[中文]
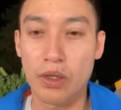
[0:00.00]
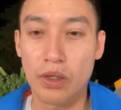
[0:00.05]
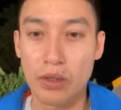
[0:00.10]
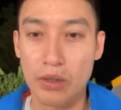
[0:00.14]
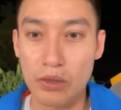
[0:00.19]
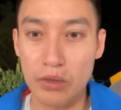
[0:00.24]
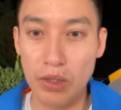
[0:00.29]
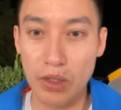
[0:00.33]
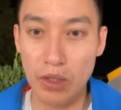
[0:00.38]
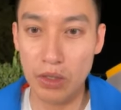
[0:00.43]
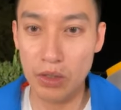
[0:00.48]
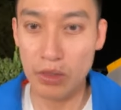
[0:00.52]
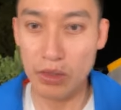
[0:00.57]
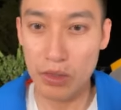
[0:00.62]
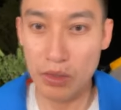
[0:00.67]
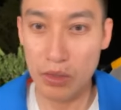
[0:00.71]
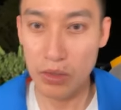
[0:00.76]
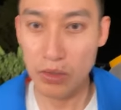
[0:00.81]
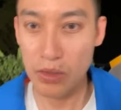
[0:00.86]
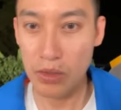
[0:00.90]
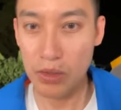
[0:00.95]
好的。
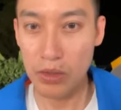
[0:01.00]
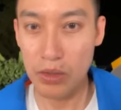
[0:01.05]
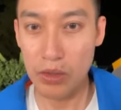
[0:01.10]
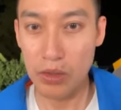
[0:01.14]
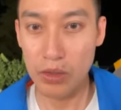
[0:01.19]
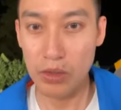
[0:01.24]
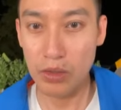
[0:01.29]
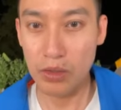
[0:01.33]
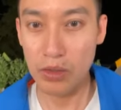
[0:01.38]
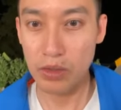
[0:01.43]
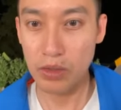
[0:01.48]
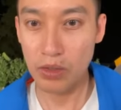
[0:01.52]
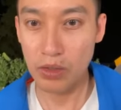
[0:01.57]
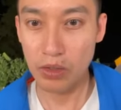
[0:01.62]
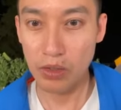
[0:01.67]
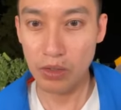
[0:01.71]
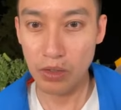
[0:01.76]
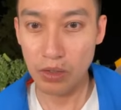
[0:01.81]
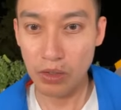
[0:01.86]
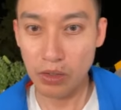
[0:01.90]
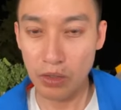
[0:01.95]
好
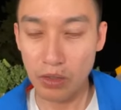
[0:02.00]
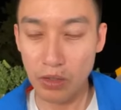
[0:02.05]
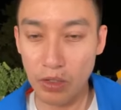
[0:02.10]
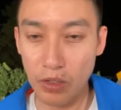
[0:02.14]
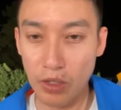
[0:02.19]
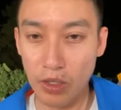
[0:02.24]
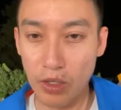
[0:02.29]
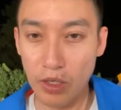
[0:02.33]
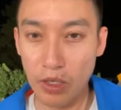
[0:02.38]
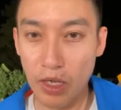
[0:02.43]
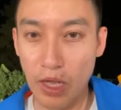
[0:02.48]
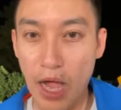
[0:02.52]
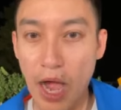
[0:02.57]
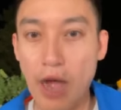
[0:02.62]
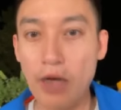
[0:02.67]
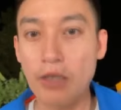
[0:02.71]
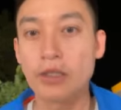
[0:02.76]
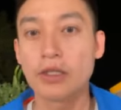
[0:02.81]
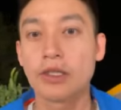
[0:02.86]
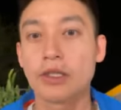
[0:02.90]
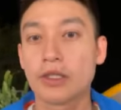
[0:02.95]

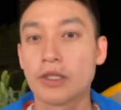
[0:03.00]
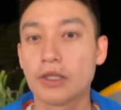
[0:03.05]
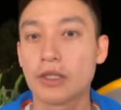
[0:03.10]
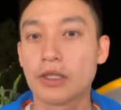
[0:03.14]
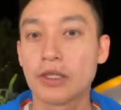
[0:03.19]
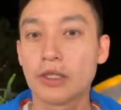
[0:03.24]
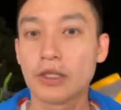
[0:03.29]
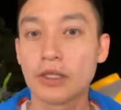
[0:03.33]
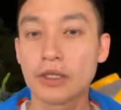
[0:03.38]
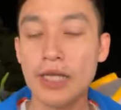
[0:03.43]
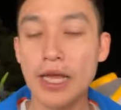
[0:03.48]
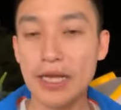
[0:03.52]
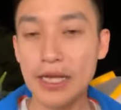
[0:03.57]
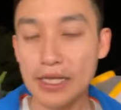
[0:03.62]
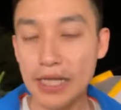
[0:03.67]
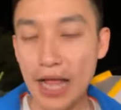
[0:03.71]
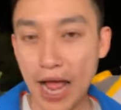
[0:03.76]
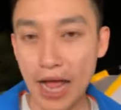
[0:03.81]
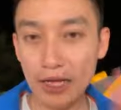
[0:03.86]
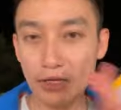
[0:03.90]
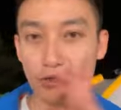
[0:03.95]
好，再
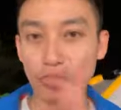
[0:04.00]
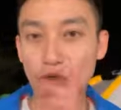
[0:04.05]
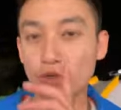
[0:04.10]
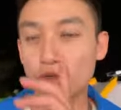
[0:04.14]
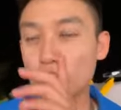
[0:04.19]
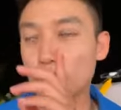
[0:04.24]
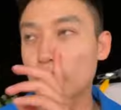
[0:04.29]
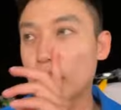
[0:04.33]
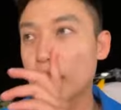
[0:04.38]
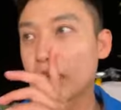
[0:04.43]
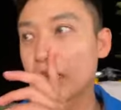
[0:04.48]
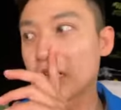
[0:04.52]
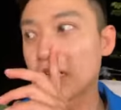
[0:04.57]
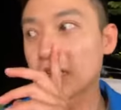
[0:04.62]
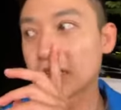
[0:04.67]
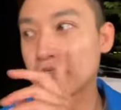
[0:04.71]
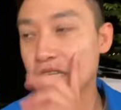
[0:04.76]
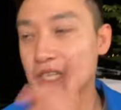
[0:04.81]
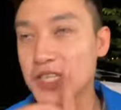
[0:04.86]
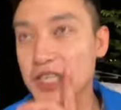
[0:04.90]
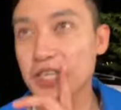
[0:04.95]
跟大家那
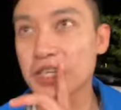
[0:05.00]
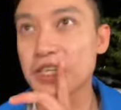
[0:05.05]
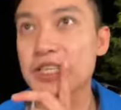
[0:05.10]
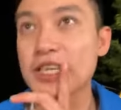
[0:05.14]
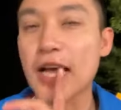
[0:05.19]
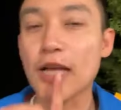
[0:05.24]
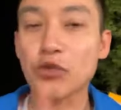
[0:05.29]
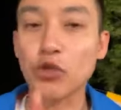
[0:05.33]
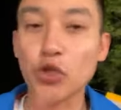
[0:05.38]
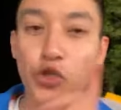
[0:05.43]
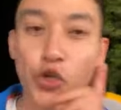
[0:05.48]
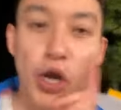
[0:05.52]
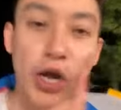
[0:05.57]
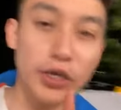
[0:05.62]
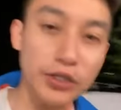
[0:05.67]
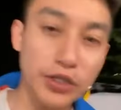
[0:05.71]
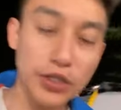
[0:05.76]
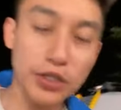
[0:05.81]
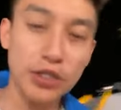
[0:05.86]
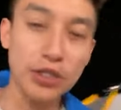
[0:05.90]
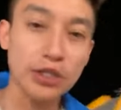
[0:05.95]
个提醒一下，最重
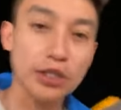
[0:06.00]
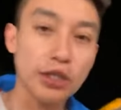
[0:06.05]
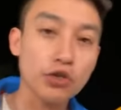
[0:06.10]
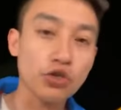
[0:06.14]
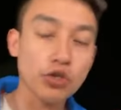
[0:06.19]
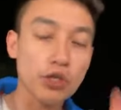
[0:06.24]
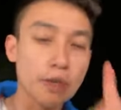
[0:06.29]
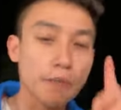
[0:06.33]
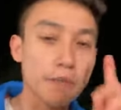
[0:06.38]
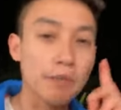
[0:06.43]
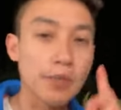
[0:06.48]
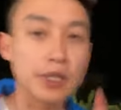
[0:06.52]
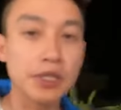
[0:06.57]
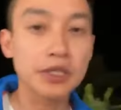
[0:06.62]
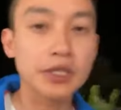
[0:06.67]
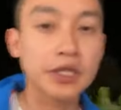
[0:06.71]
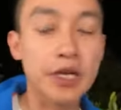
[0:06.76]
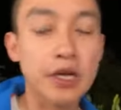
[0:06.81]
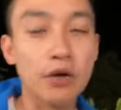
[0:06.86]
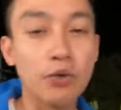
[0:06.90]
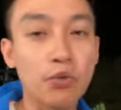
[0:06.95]
要的事情呢，就是
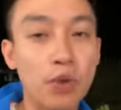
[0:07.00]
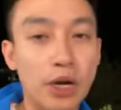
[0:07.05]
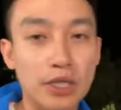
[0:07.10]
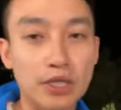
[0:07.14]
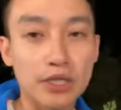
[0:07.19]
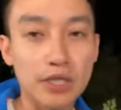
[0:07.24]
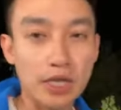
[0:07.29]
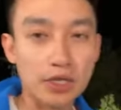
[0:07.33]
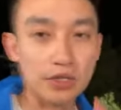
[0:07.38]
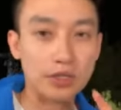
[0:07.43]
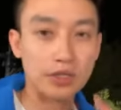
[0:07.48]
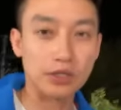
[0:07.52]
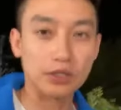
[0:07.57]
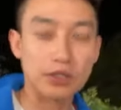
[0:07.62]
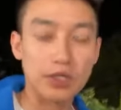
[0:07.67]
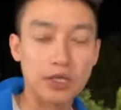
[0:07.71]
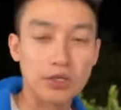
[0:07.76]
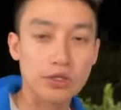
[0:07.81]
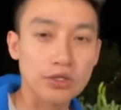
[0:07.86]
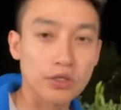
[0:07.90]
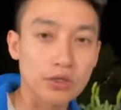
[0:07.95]
明天晚上
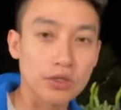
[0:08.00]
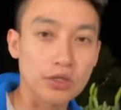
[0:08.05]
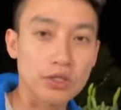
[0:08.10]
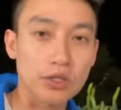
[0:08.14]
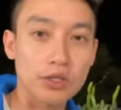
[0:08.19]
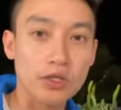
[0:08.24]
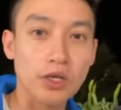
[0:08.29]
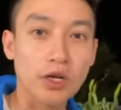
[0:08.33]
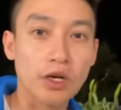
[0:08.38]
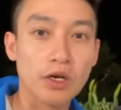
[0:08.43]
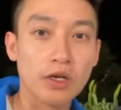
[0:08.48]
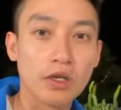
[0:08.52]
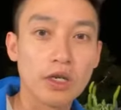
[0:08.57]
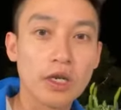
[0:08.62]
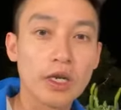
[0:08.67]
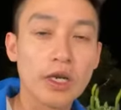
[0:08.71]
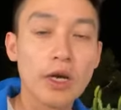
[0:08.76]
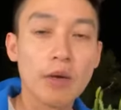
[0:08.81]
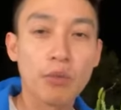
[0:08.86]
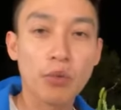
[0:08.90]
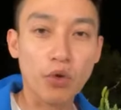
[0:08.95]
十点钟的时候，
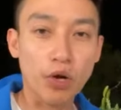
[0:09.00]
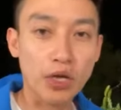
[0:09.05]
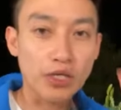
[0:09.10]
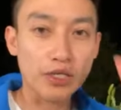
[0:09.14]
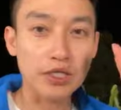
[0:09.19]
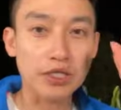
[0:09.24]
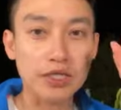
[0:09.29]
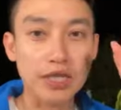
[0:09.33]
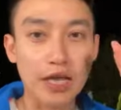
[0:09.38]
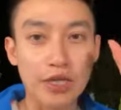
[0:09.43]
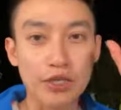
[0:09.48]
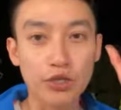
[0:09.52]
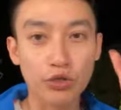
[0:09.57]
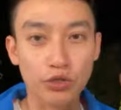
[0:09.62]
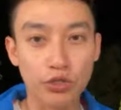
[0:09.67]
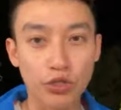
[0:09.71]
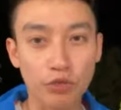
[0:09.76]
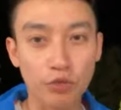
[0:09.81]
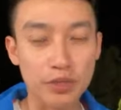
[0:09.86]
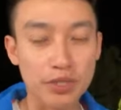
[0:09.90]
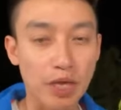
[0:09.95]
不管你是在
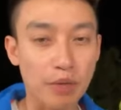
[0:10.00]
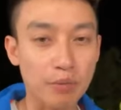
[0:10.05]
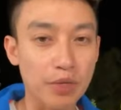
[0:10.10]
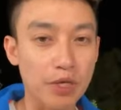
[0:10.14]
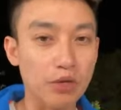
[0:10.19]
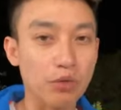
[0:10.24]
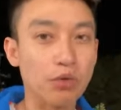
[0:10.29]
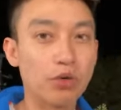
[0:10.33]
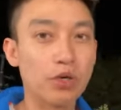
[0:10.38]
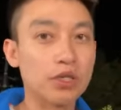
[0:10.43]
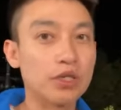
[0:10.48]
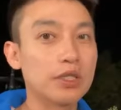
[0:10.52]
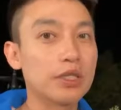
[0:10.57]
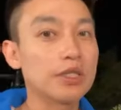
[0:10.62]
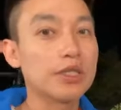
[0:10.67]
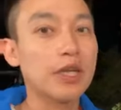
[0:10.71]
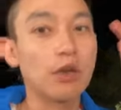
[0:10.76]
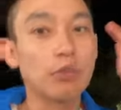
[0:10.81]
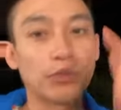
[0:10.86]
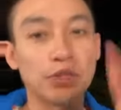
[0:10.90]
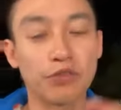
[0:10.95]
YouTube 上面，或者是
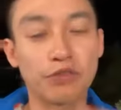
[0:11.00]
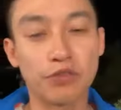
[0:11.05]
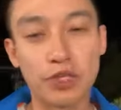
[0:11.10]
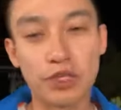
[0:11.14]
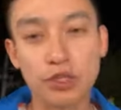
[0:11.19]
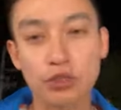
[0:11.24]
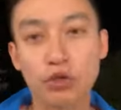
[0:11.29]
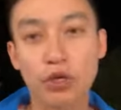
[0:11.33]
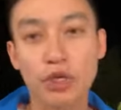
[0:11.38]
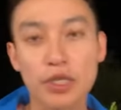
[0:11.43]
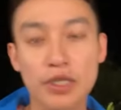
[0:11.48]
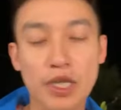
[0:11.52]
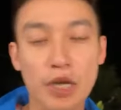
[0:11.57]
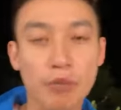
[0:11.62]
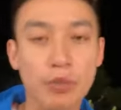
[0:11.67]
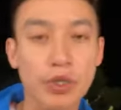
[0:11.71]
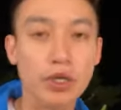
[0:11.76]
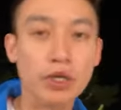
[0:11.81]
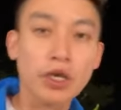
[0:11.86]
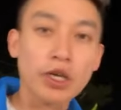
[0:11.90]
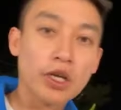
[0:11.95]
你在我们的粉丝专业
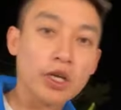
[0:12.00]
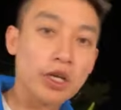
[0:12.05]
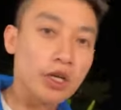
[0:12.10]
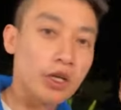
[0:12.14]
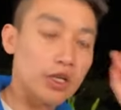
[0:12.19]
上面，